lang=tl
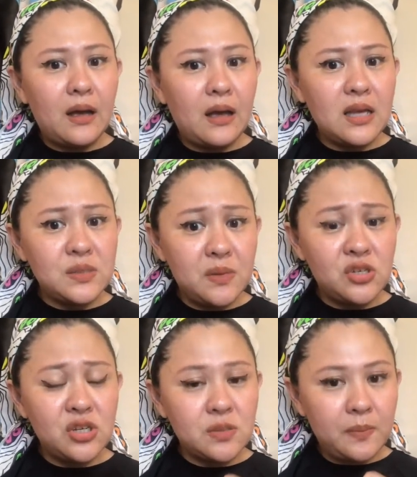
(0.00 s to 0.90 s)
as much
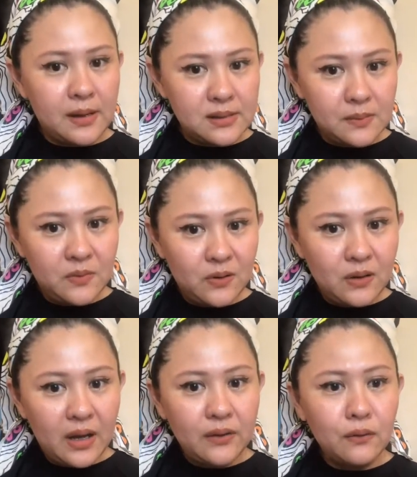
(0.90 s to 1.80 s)
as possible,
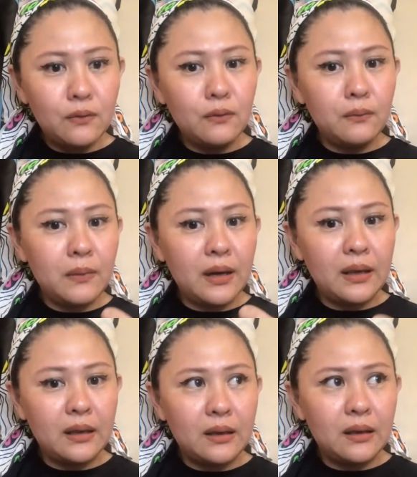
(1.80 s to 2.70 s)
ayokong
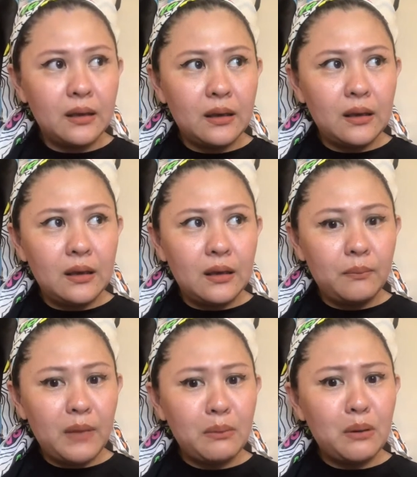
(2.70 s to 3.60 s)
may,
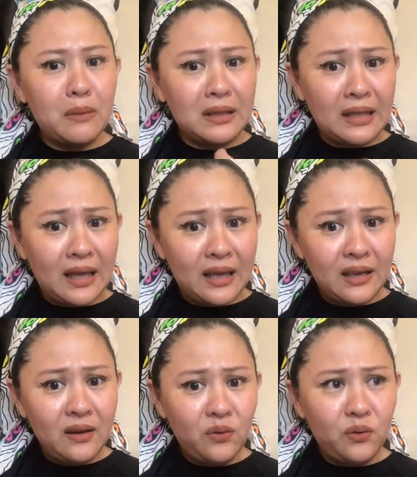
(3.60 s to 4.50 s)
may mamatay
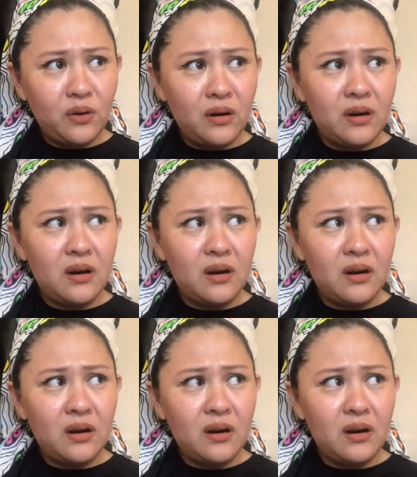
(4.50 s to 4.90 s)
or